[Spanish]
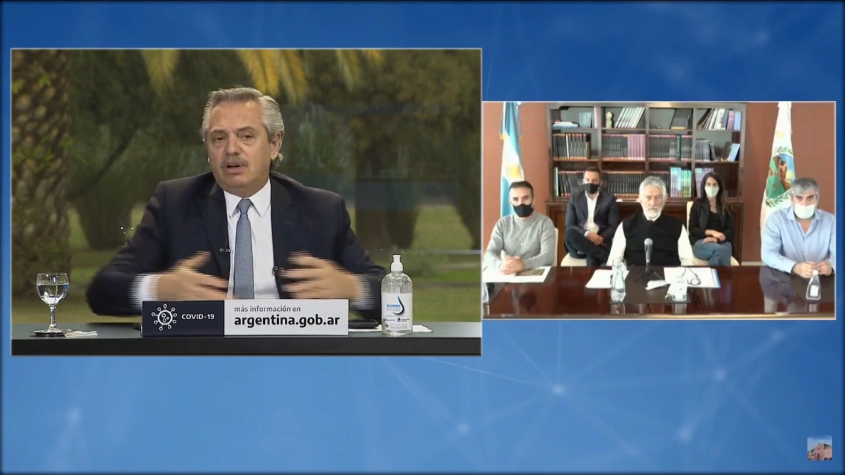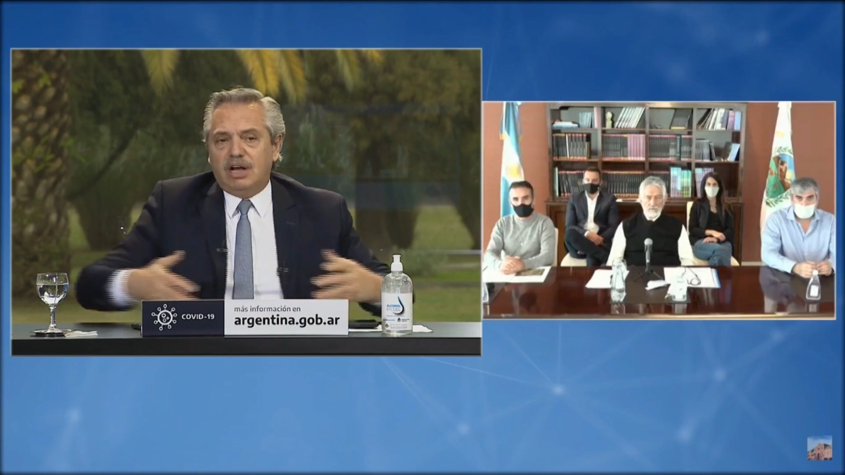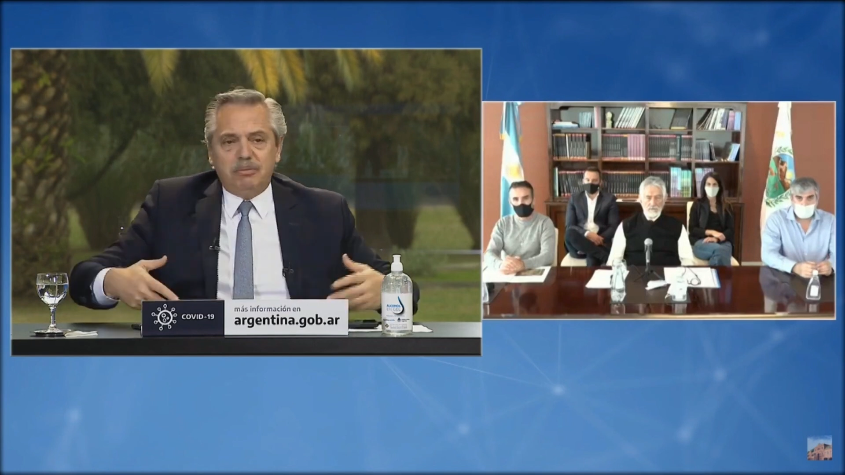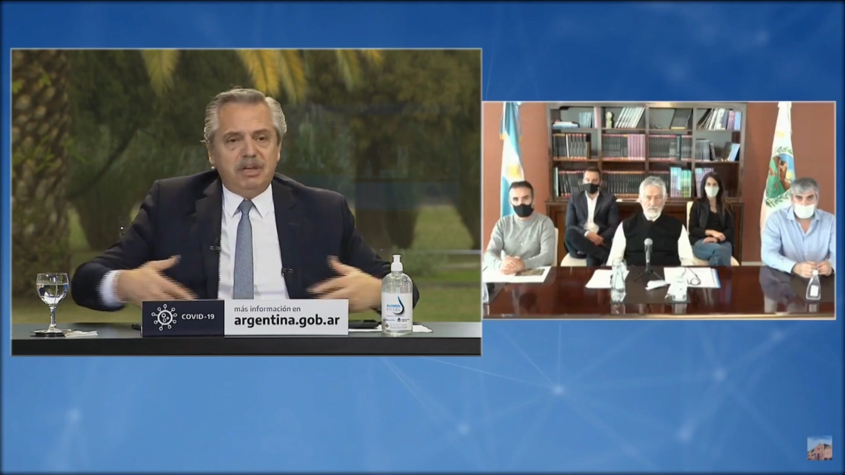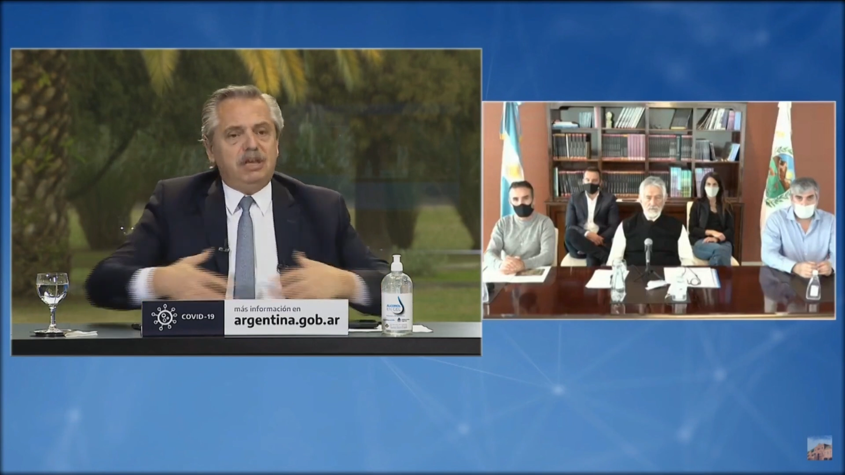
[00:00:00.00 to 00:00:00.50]

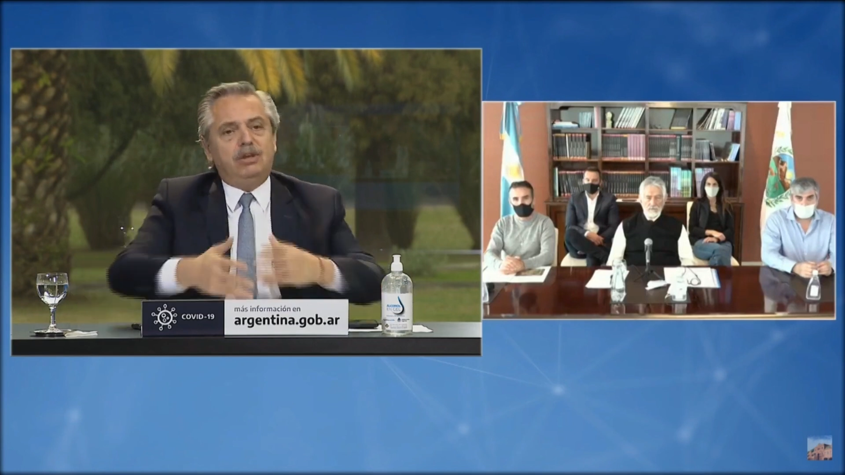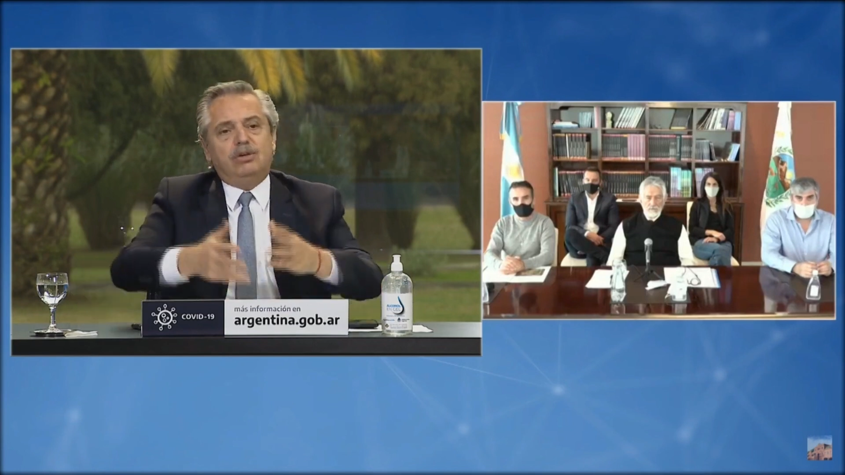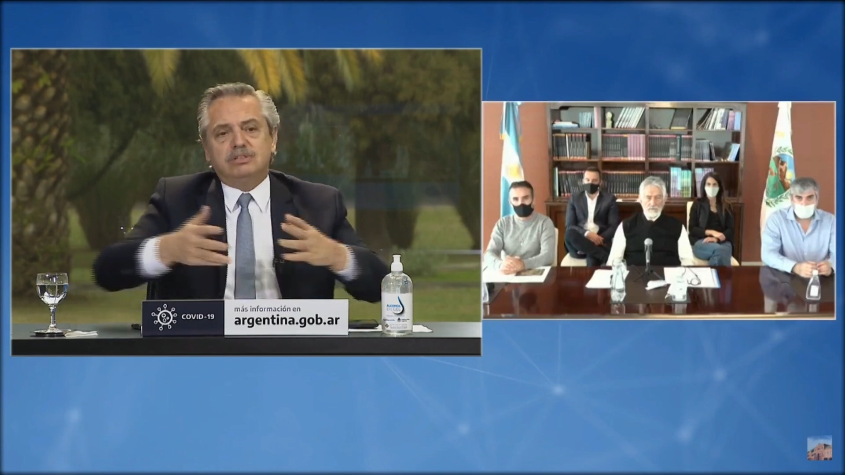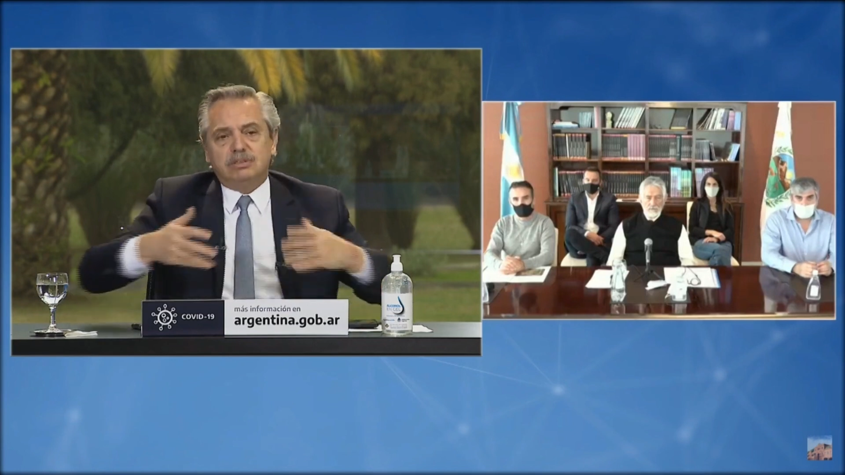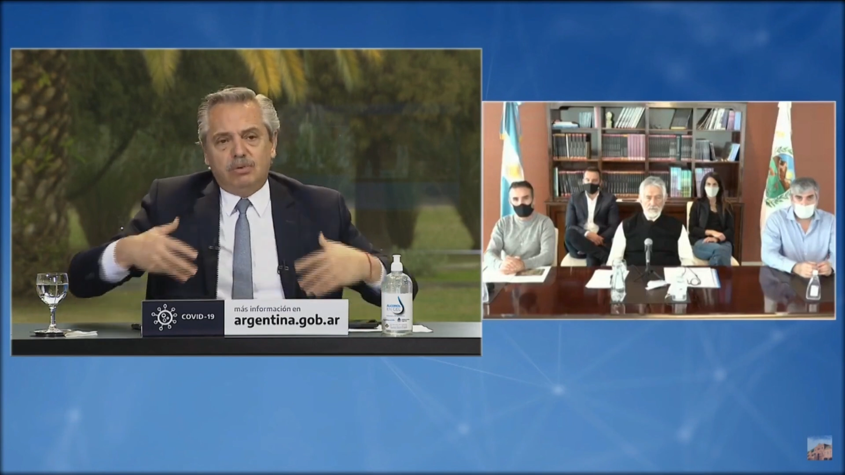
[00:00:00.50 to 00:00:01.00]

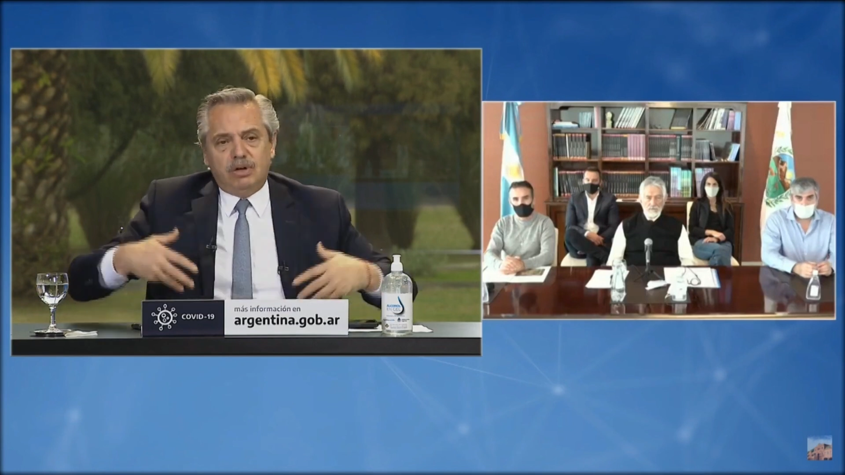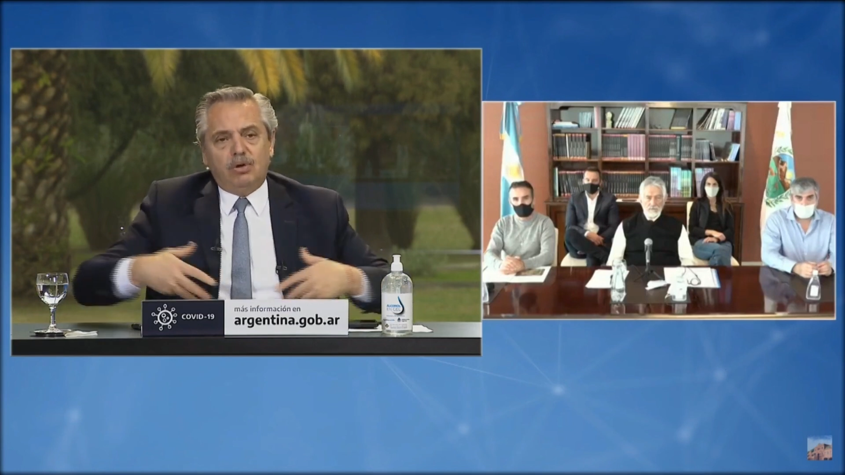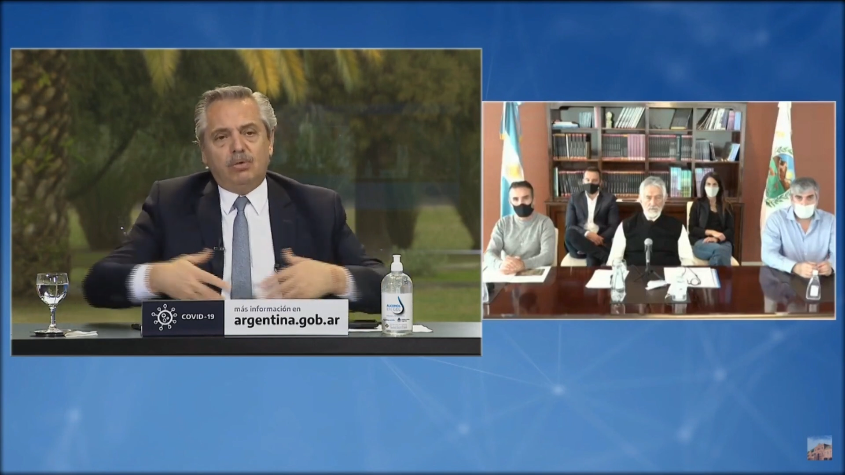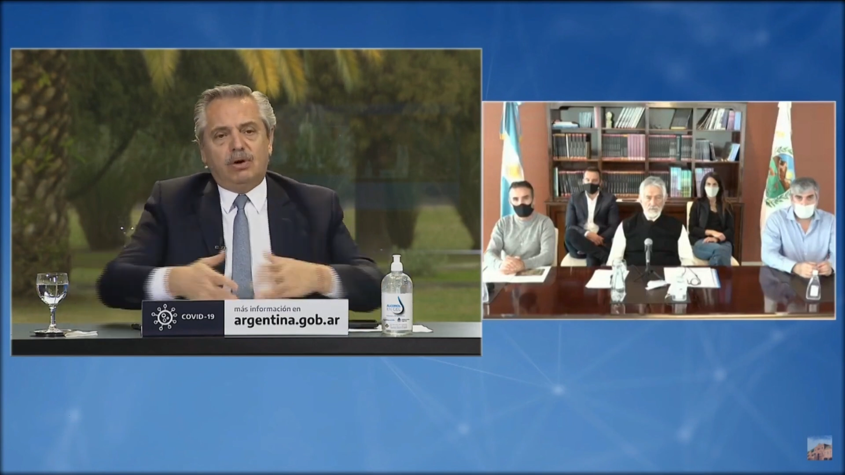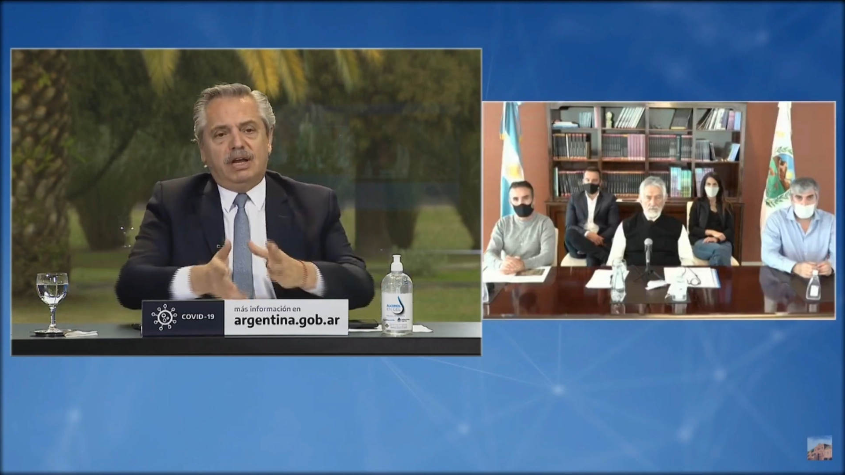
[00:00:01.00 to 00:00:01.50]
caminos y
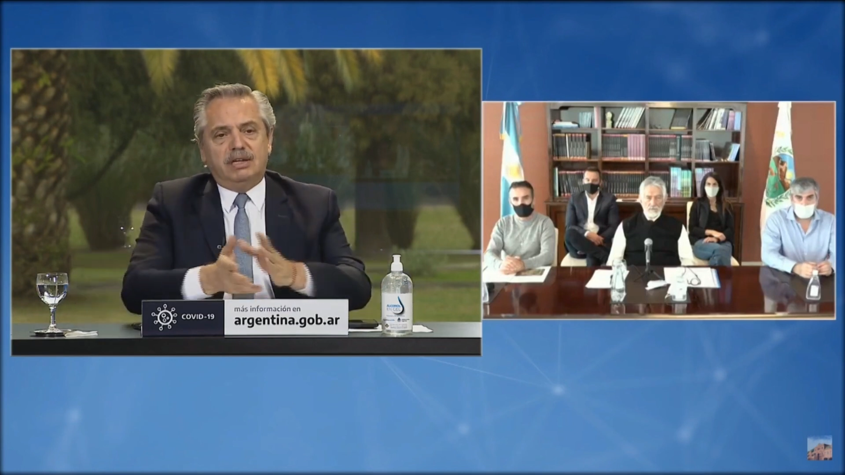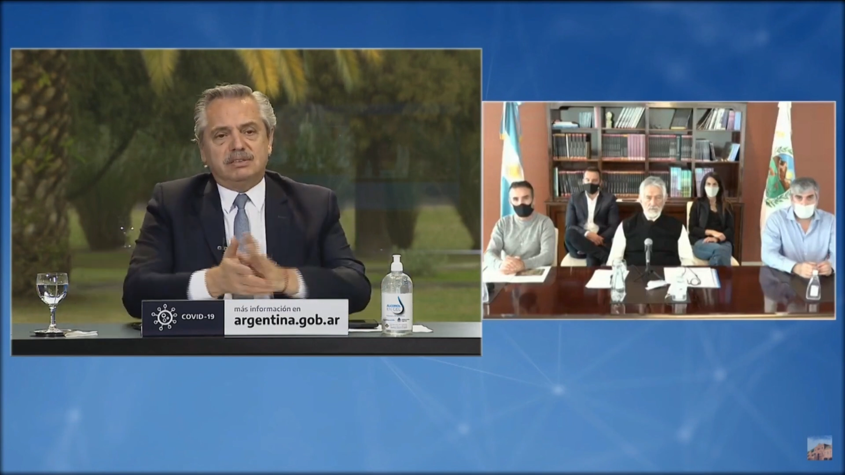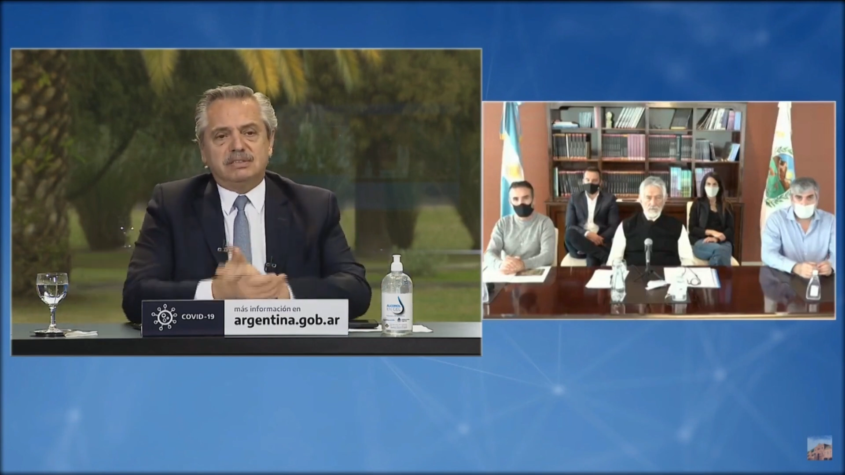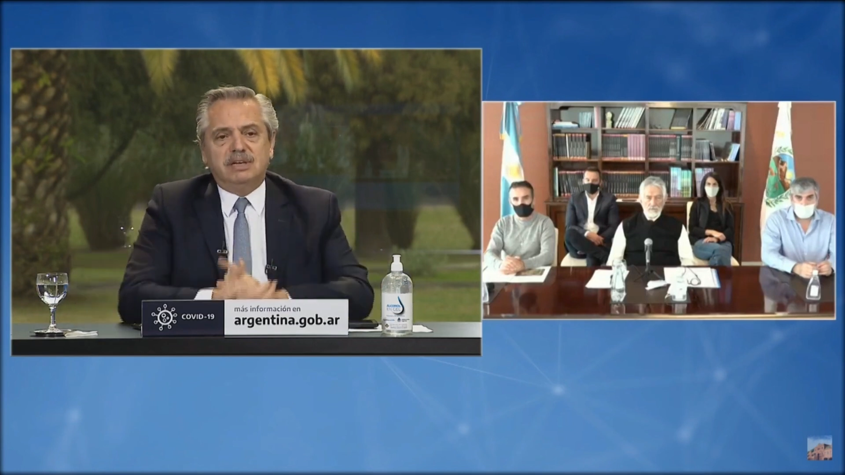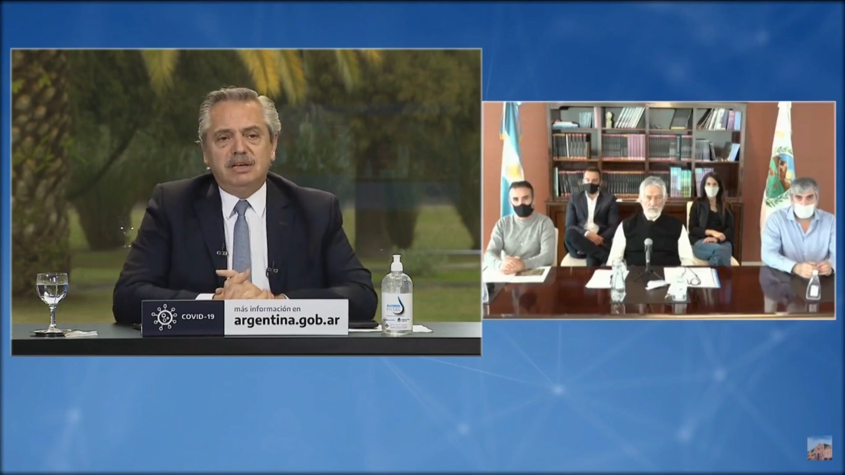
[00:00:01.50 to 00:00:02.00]
buenos lugares